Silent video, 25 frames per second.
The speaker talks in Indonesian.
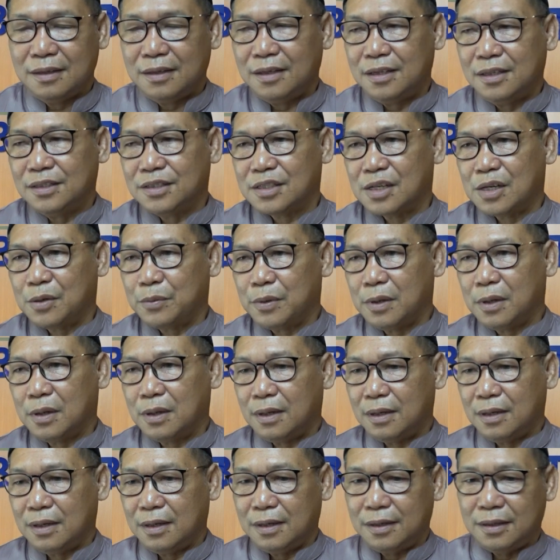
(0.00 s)

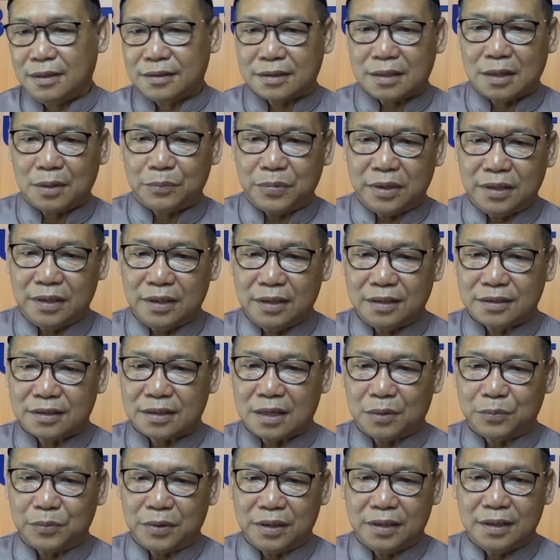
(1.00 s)

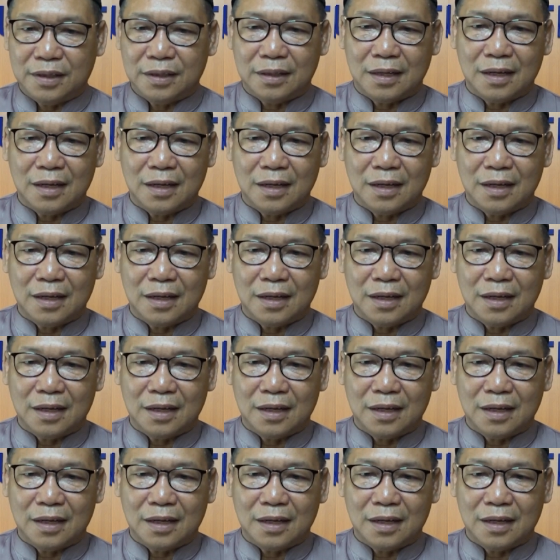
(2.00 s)
SKPD-SKPD eh,